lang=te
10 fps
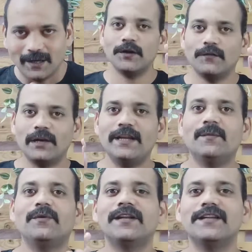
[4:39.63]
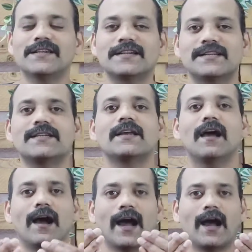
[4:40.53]
ఈ విలియం టీచర్స్
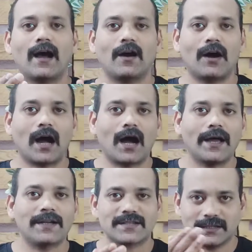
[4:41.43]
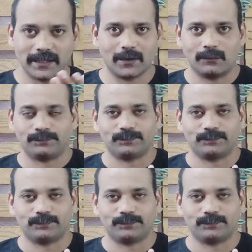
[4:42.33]
ఆయన సంతానం